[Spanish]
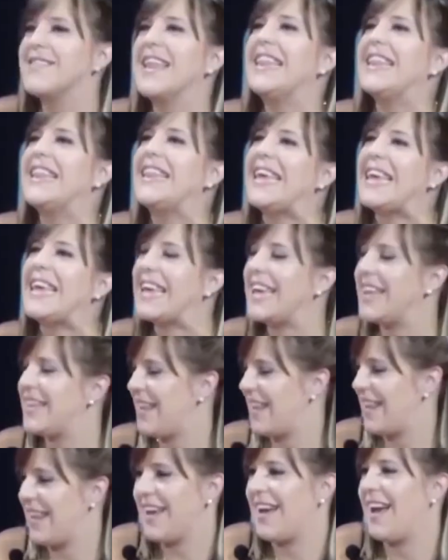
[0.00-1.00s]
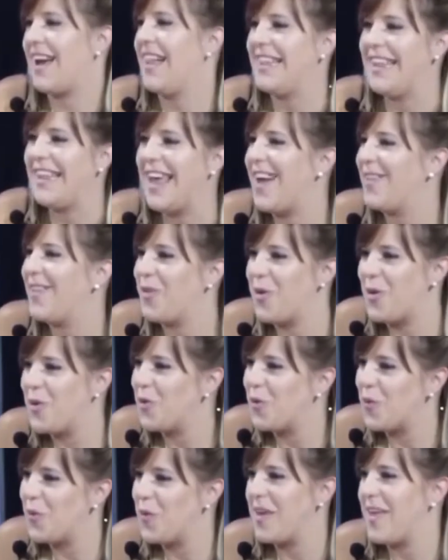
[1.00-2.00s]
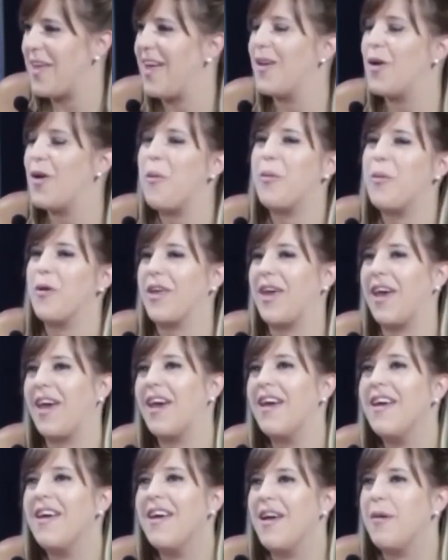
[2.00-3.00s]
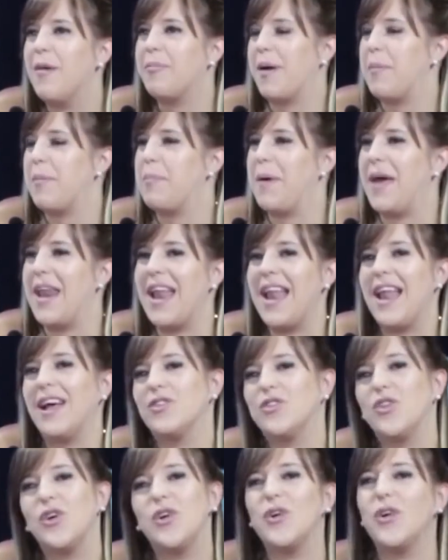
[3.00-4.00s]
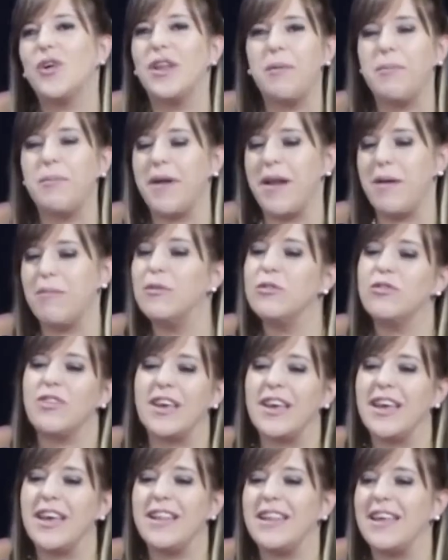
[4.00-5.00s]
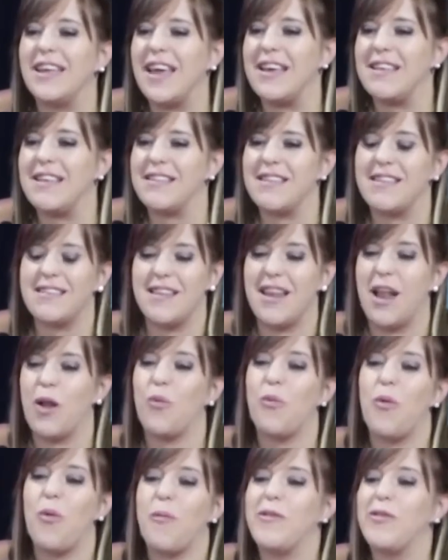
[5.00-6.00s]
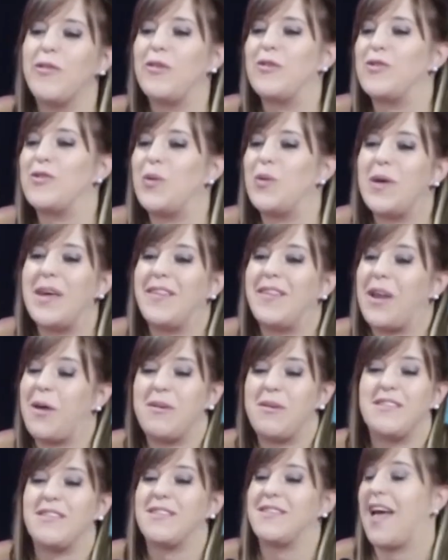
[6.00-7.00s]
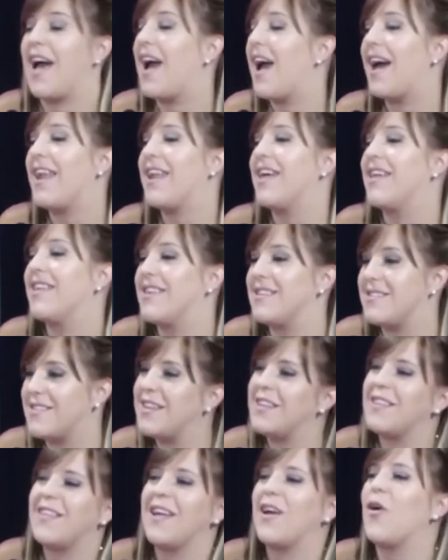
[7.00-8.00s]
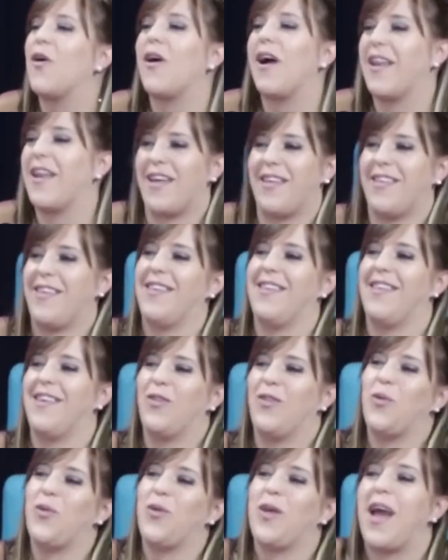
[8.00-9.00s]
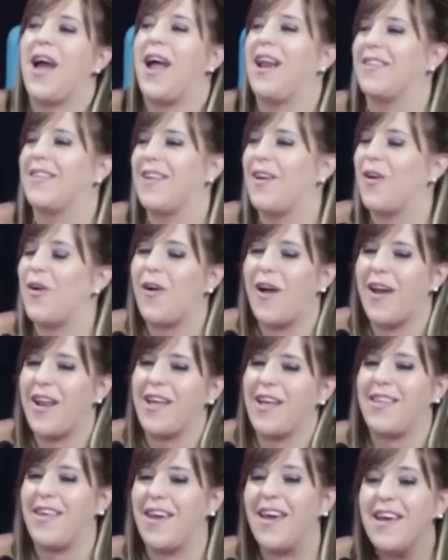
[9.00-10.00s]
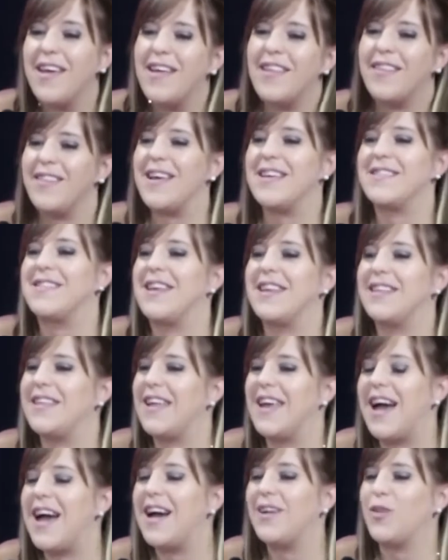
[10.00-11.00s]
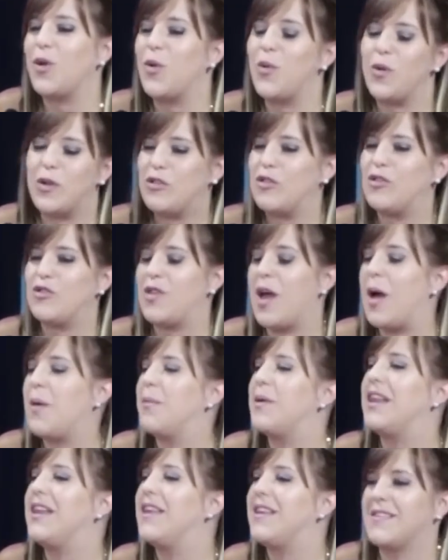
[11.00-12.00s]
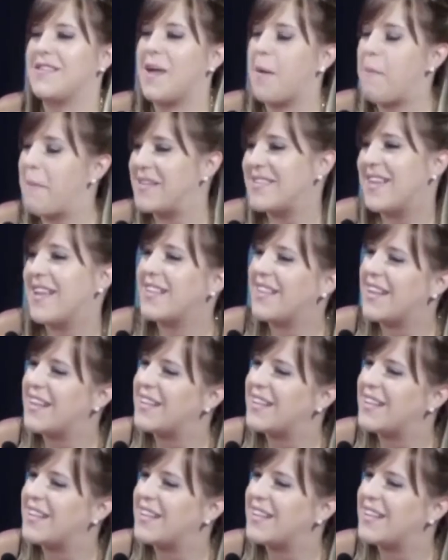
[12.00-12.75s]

sentís que te deja el teatro en tu vida? Digo, porque para el actor y para mucha gente que quizás en algún momento de su vida atraviesa esas ganas de decir, tengo ganas de, estudiar, tengo ganas de, hacer teatro, uno sociabiliza, pasan